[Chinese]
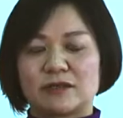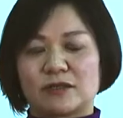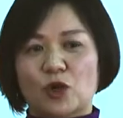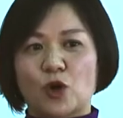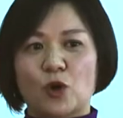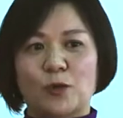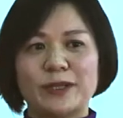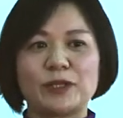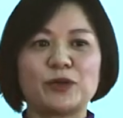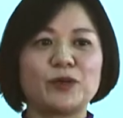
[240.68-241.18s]

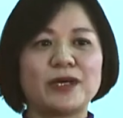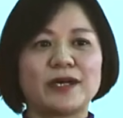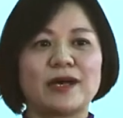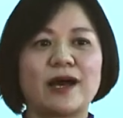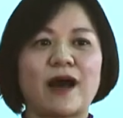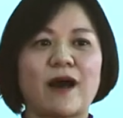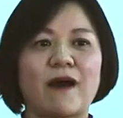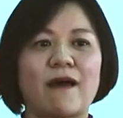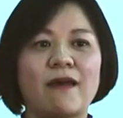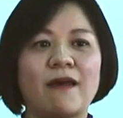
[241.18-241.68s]
口碑都很
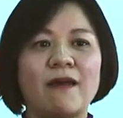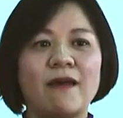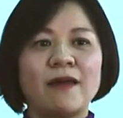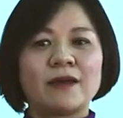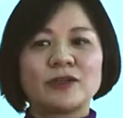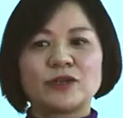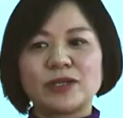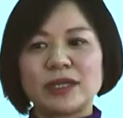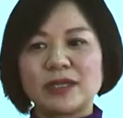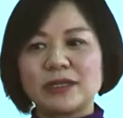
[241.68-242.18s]
好，
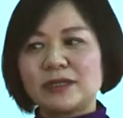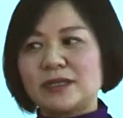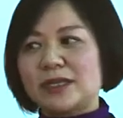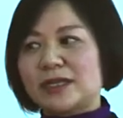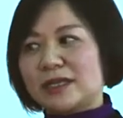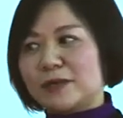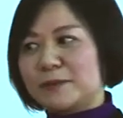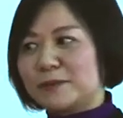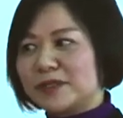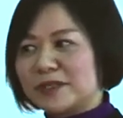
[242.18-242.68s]
所以他
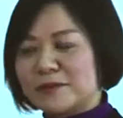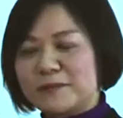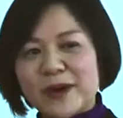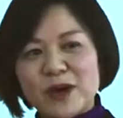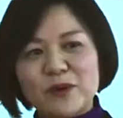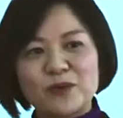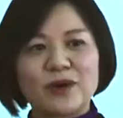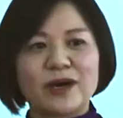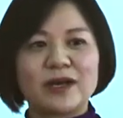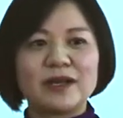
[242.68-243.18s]
你能不能
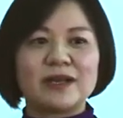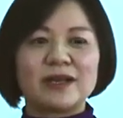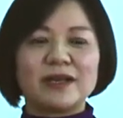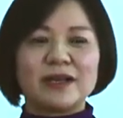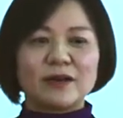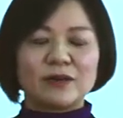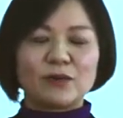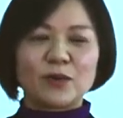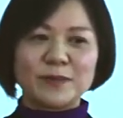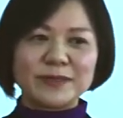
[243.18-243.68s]
帮我，
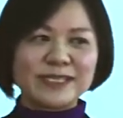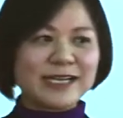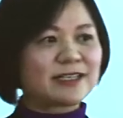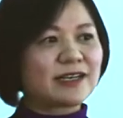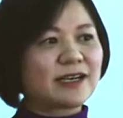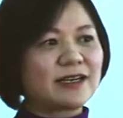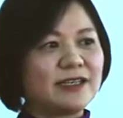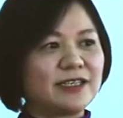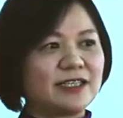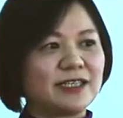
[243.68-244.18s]
我们在这
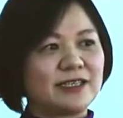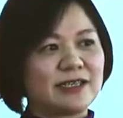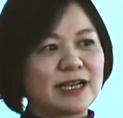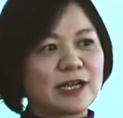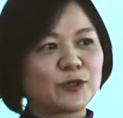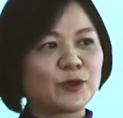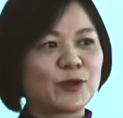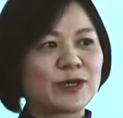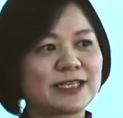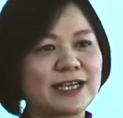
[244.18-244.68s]
儿一起来
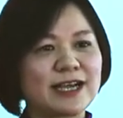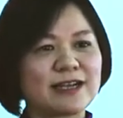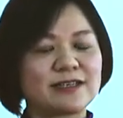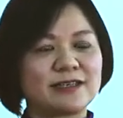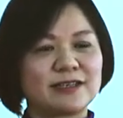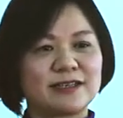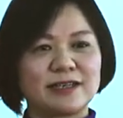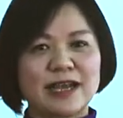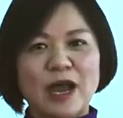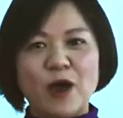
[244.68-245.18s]
做个赛
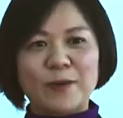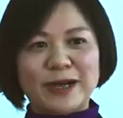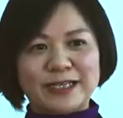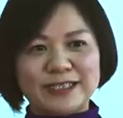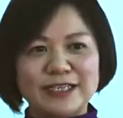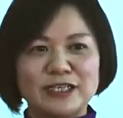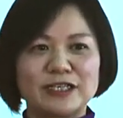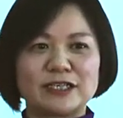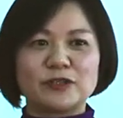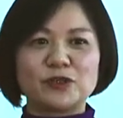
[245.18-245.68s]
事，然后把
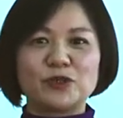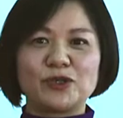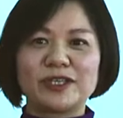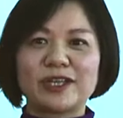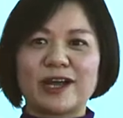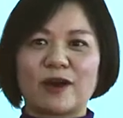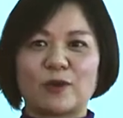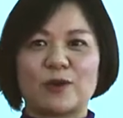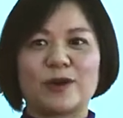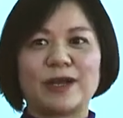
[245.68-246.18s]
这些人群
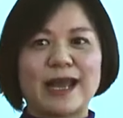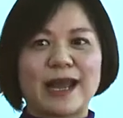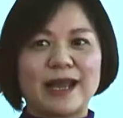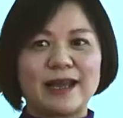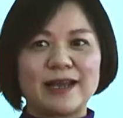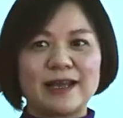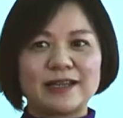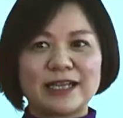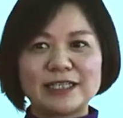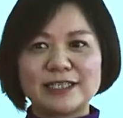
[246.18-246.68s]
导过来。
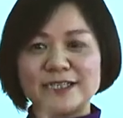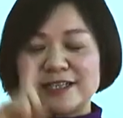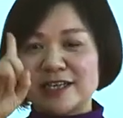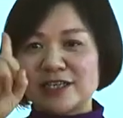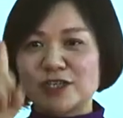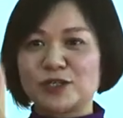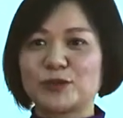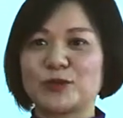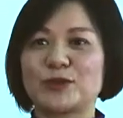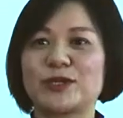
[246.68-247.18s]
但今年
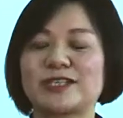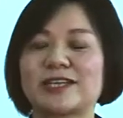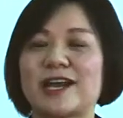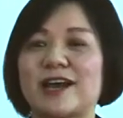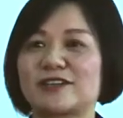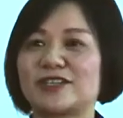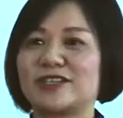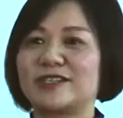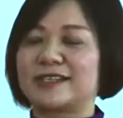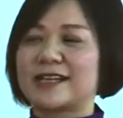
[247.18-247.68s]
是做的
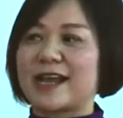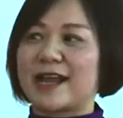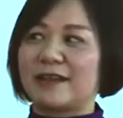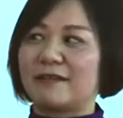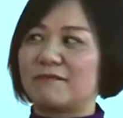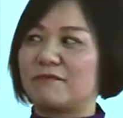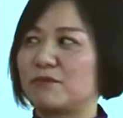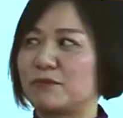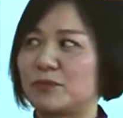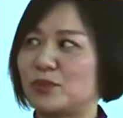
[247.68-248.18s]
尝试赛，
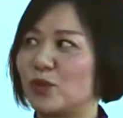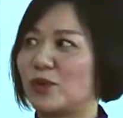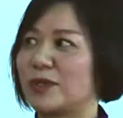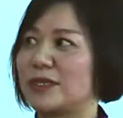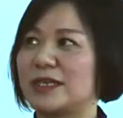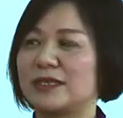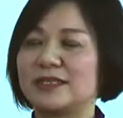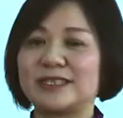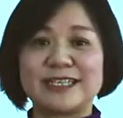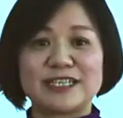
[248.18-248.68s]
不多
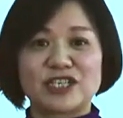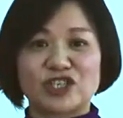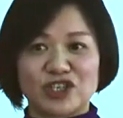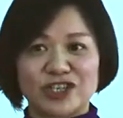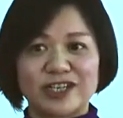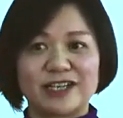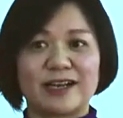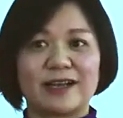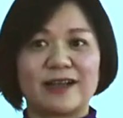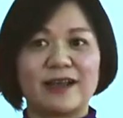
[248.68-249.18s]
人，几十
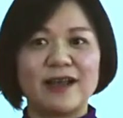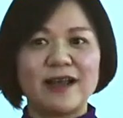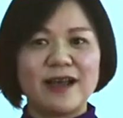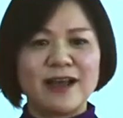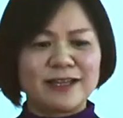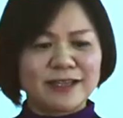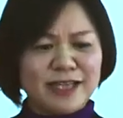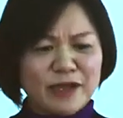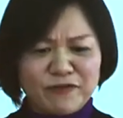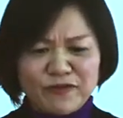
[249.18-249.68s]
个人，
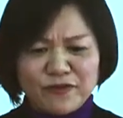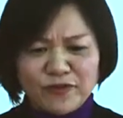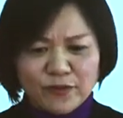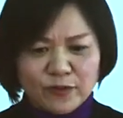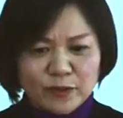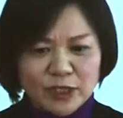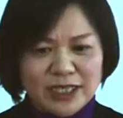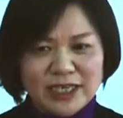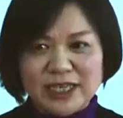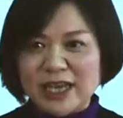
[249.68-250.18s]
但
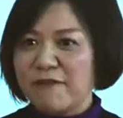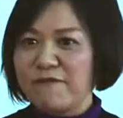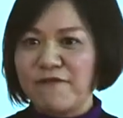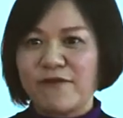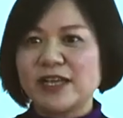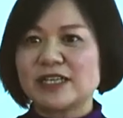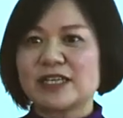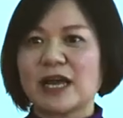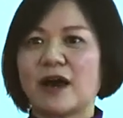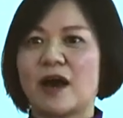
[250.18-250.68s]
体验
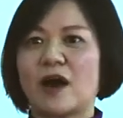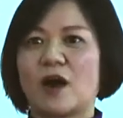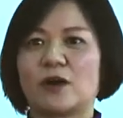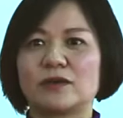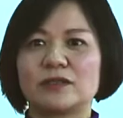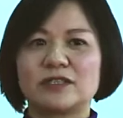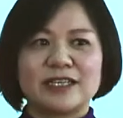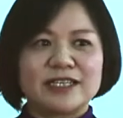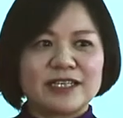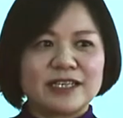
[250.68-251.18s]
非常好。
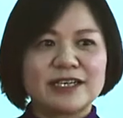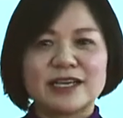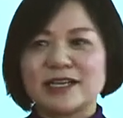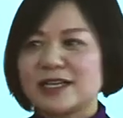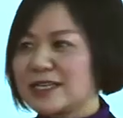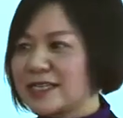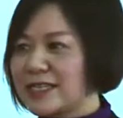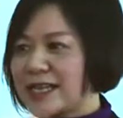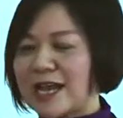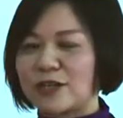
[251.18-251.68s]
这些人
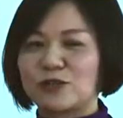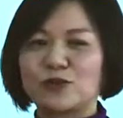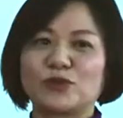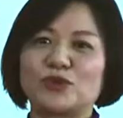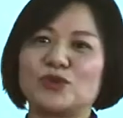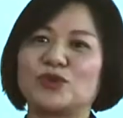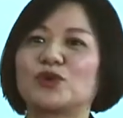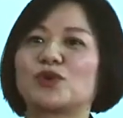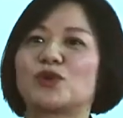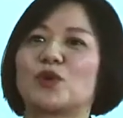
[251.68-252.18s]
一撒出
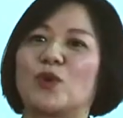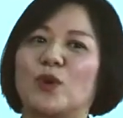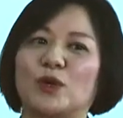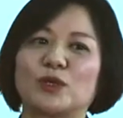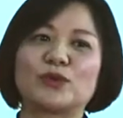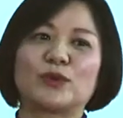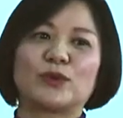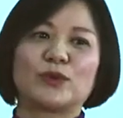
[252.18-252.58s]
去就是火种，